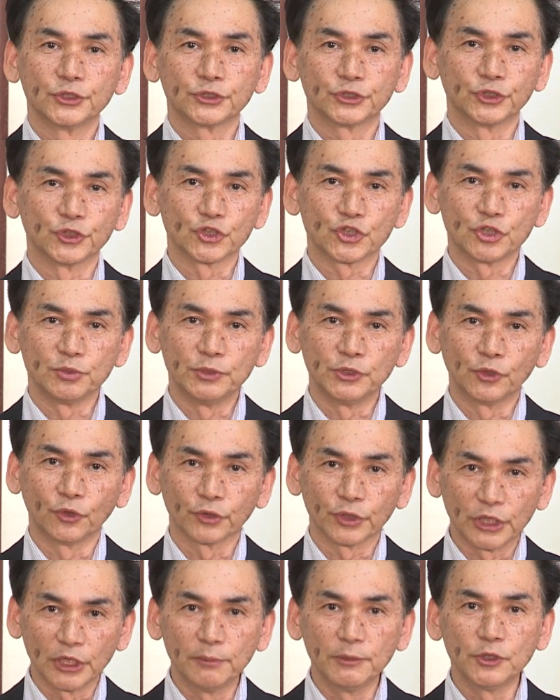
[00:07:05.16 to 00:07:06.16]
苦しみ
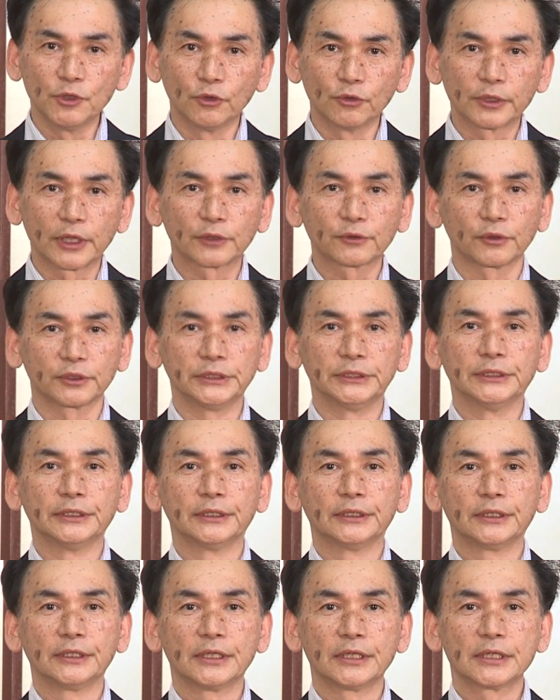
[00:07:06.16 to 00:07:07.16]
の意味を受け取り、
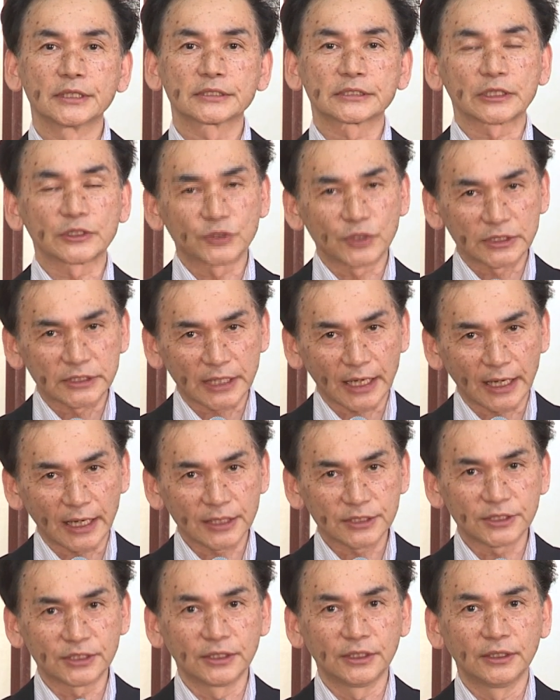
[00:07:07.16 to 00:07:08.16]
そして
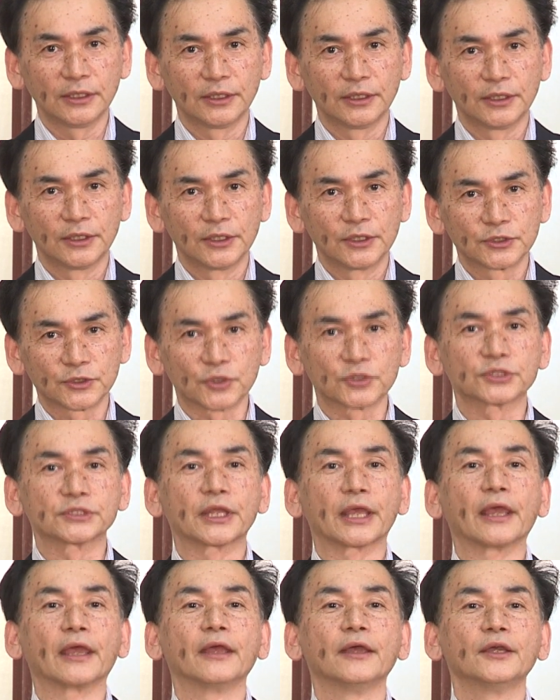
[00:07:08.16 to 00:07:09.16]
探し、そし
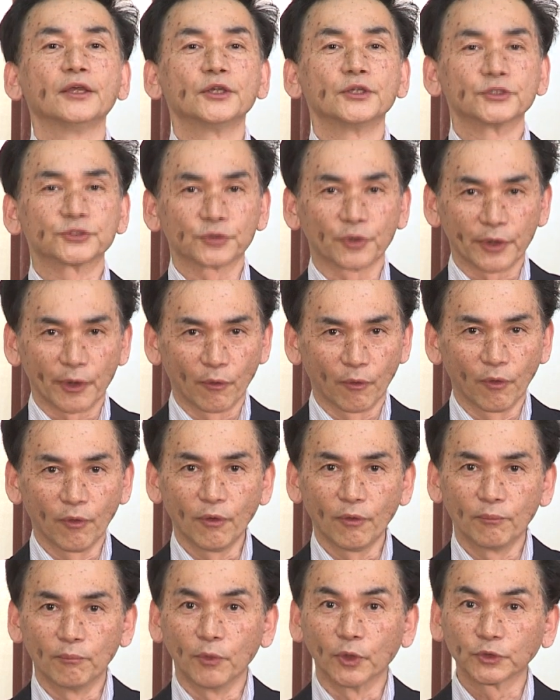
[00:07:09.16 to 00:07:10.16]
てそれ
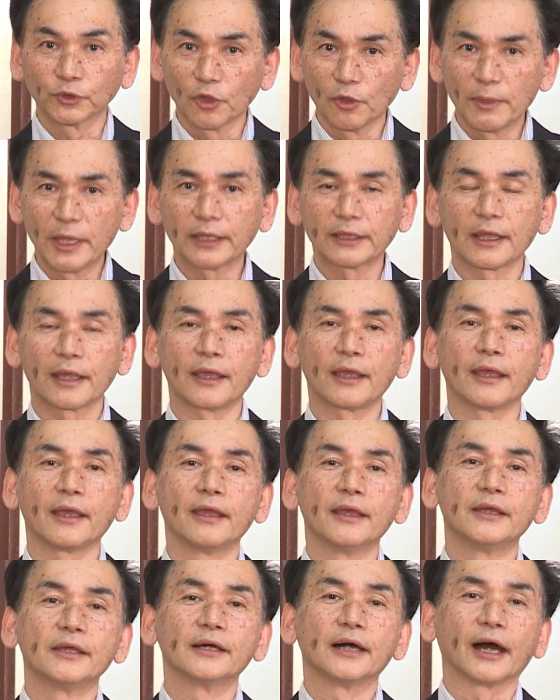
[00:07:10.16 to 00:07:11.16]
を求め
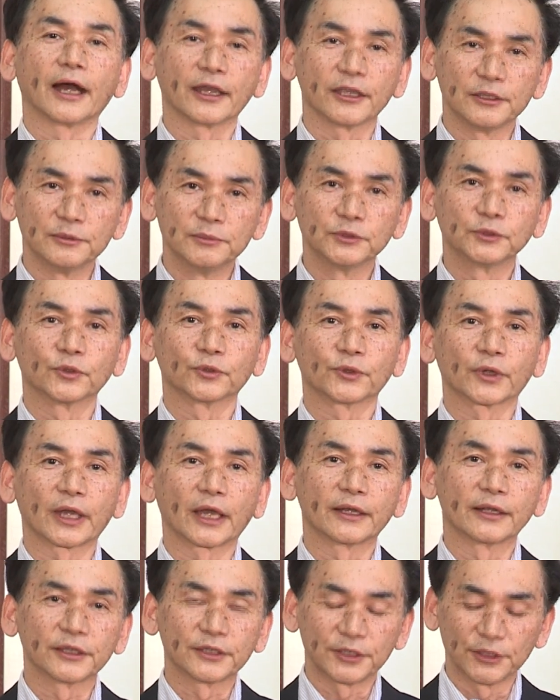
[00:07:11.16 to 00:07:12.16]
て歩むこと
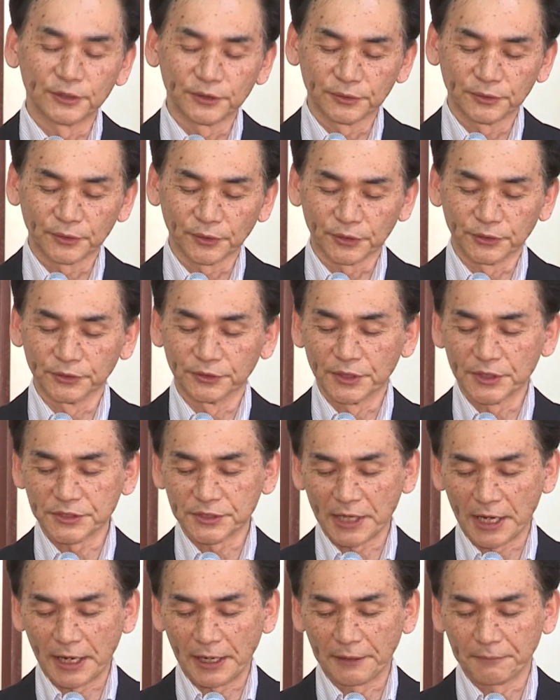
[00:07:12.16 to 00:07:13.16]
ができるというんで
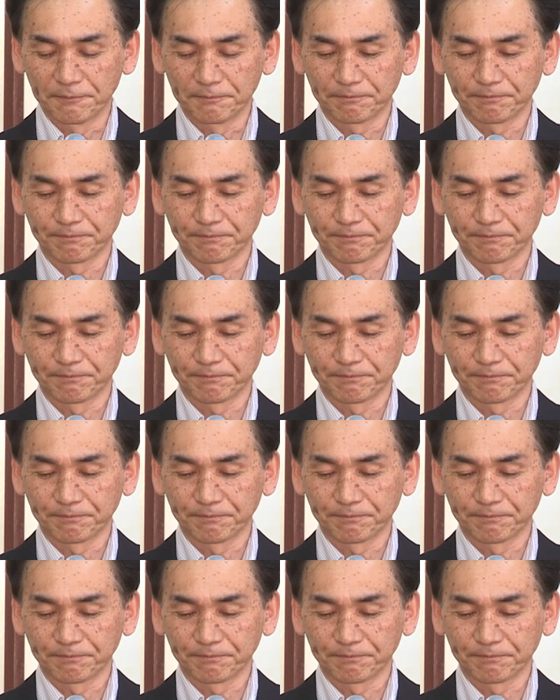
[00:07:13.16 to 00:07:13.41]
すね